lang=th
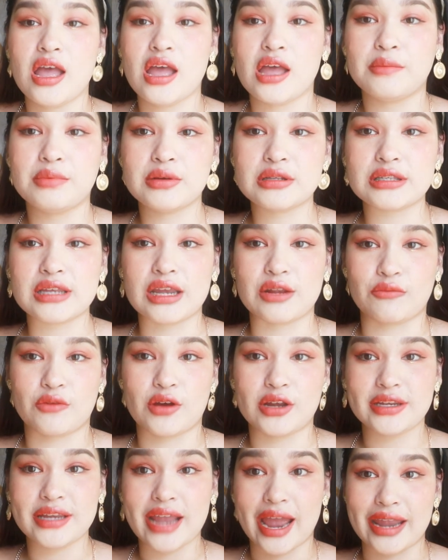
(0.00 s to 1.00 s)
ทุกคนจะเห็น
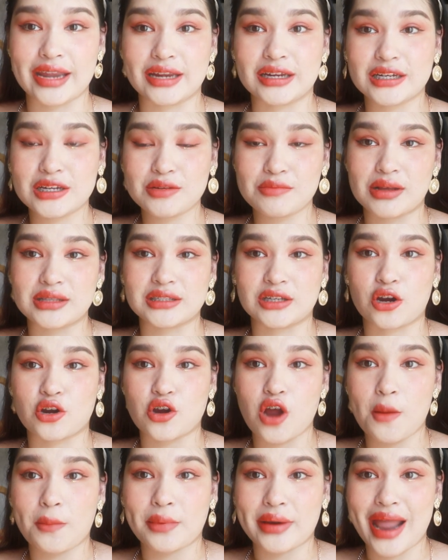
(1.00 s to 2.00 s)
ว่าใหญ่ขึ้นมาจาก
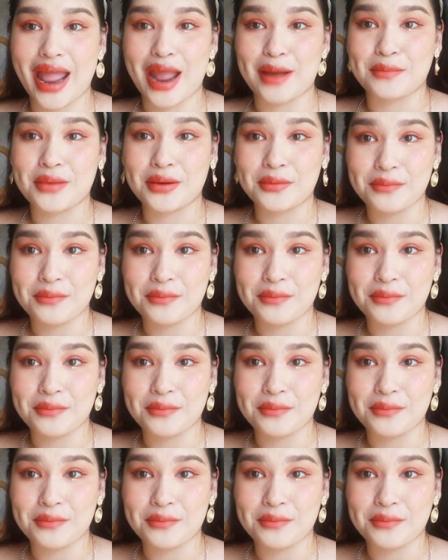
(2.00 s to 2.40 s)
รอบแรก